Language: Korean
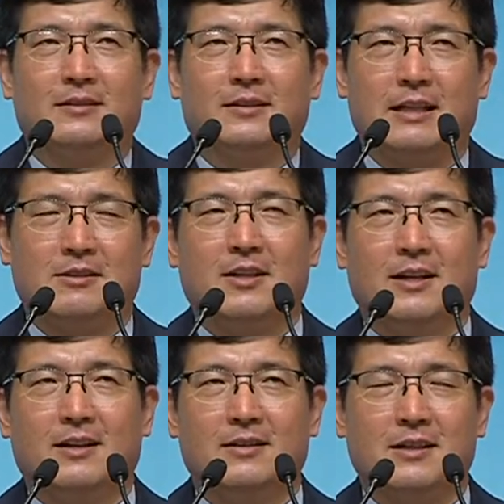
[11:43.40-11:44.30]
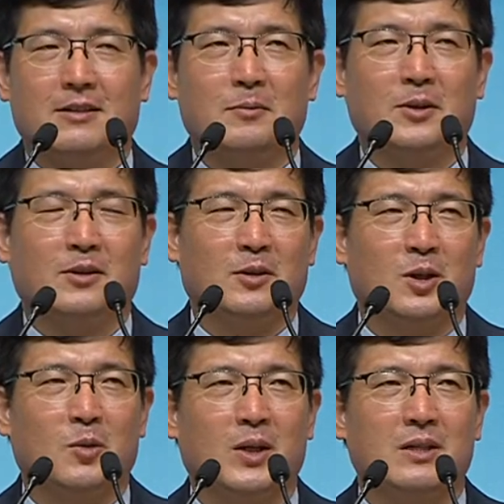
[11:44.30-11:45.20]
예전에 제가 섬겼던
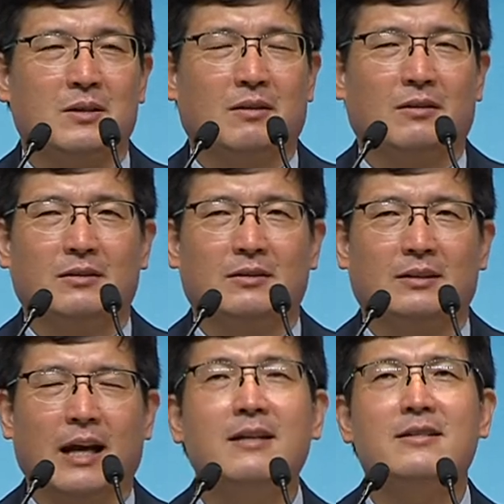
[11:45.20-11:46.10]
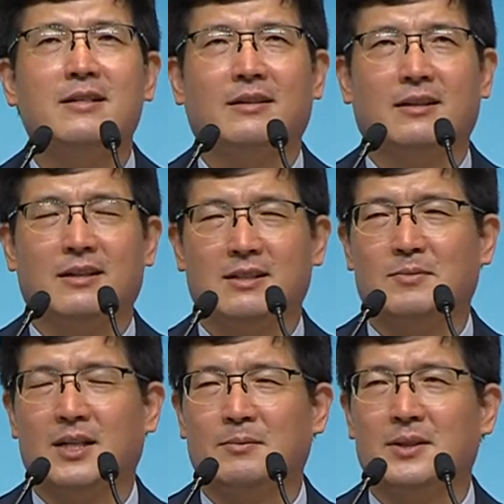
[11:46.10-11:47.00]
교회에서 헬스장을 하는
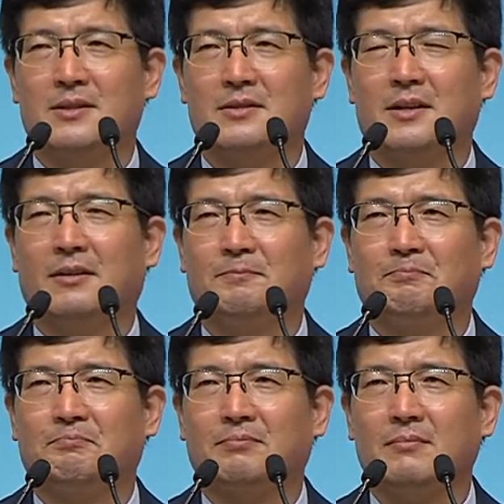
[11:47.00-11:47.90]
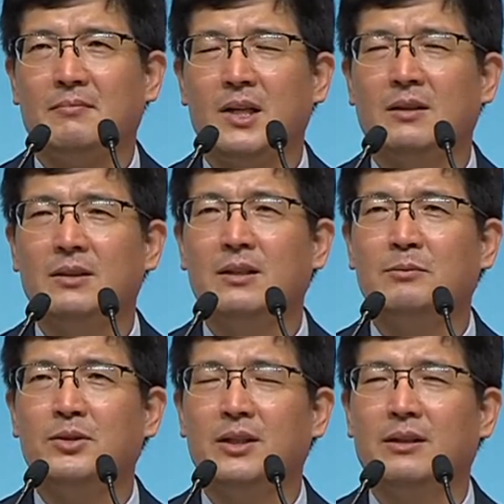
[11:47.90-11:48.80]
집사님이 있었어요. 근데
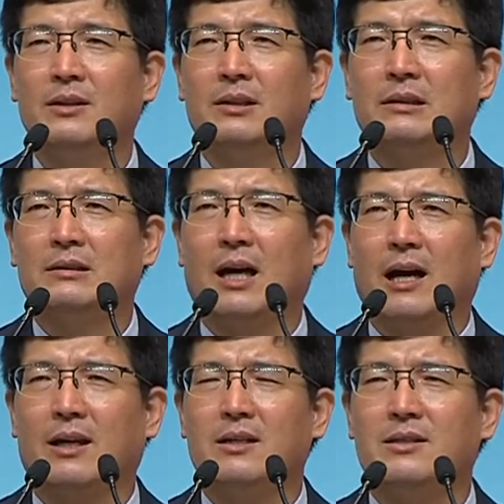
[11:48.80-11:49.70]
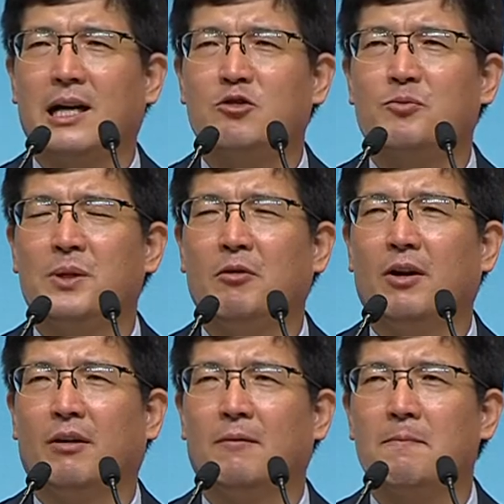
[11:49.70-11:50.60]
그분이 그 가게를 자주
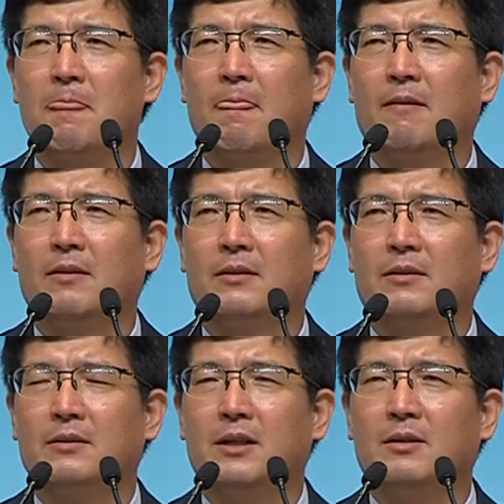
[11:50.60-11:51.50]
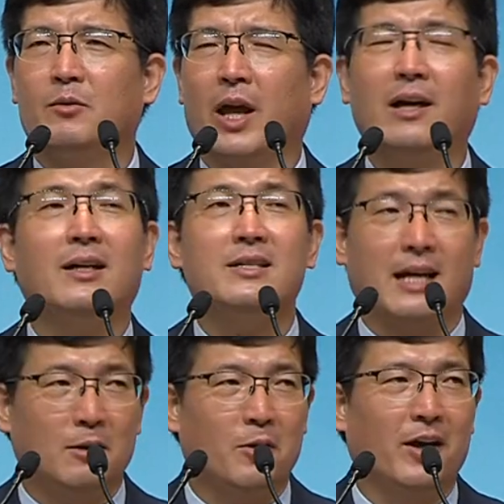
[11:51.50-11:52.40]
비워요. 근데 앵간히
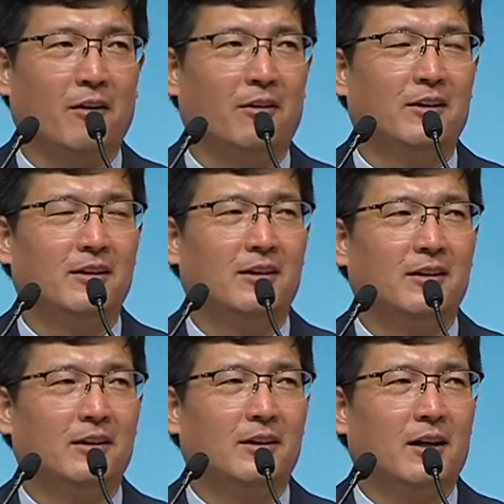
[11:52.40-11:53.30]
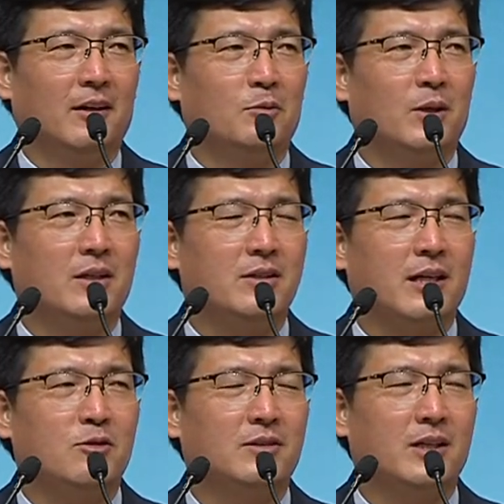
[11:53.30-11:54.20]
잘 돼요. 아이고 이렇게
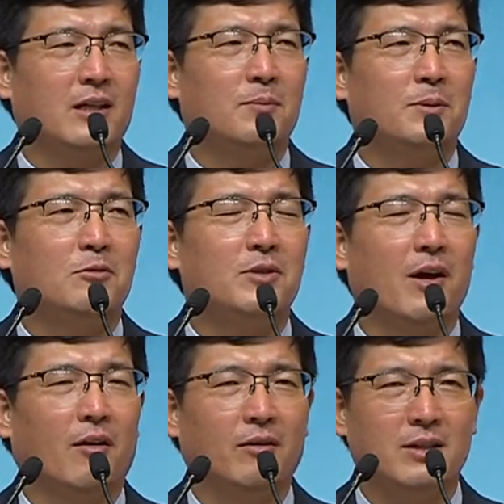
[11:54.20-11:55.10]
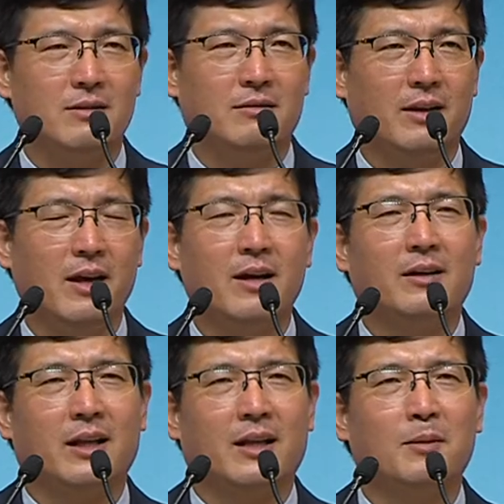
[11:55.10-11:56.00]
자주 자리를 비우세요? 했을 때
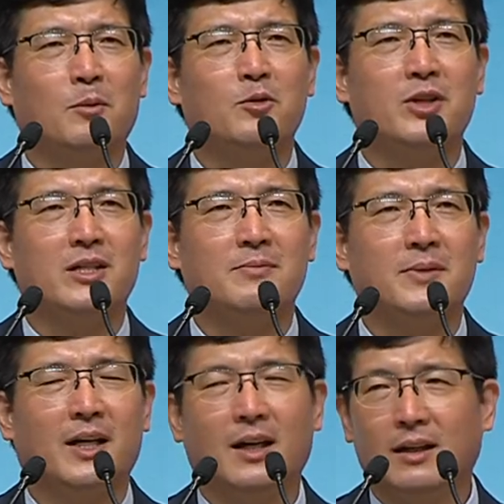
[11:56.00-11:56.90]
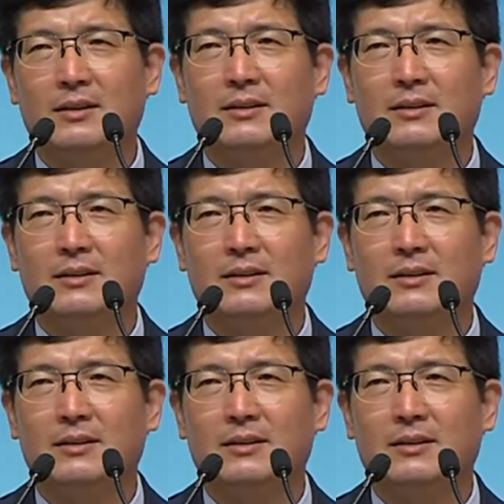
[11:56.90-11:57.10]
대답이 뭔지 아십니까?